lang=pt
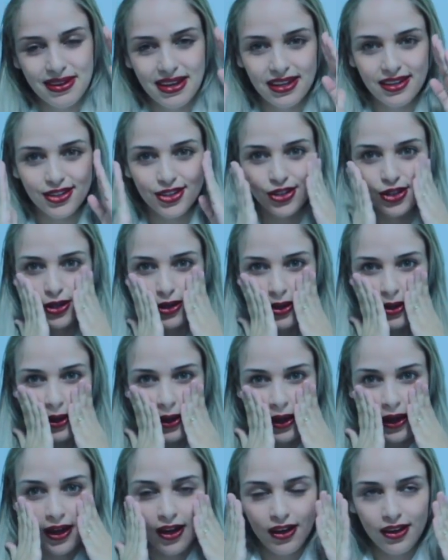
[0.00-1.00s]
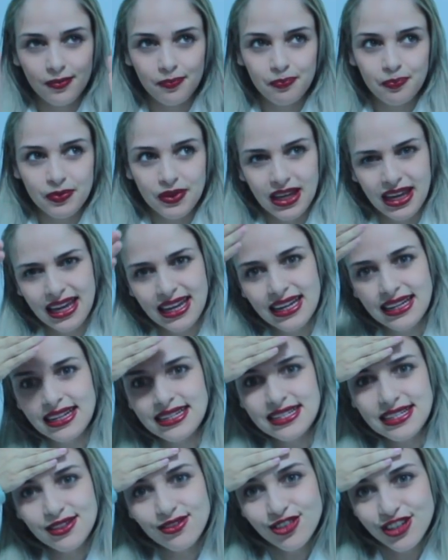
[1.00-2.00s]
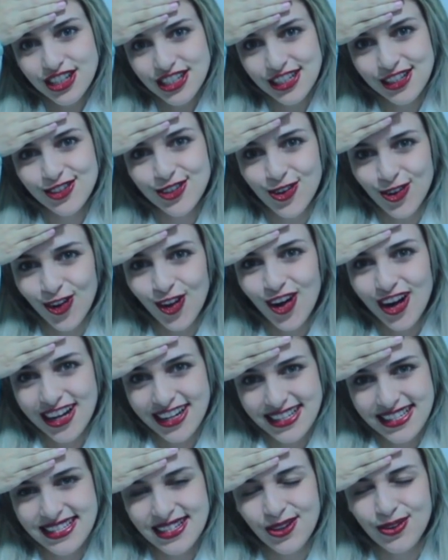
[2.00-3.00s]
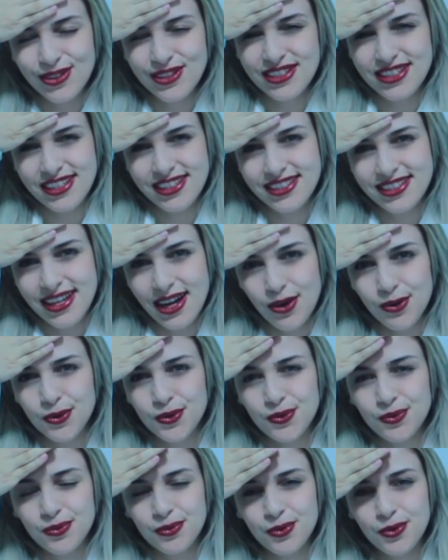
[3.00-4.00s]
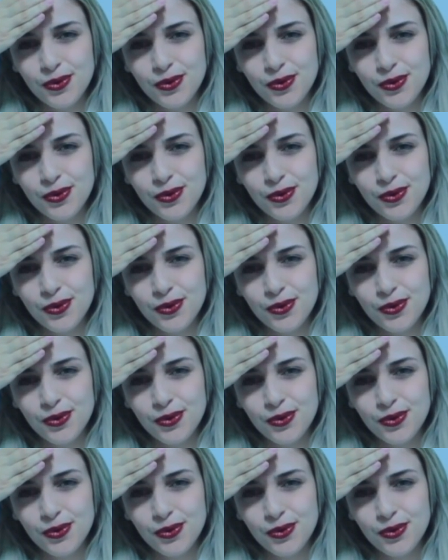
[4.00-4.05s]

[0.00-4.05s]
Aquele que é Aquele adesivo que a gente coloca assim quando a gente está com,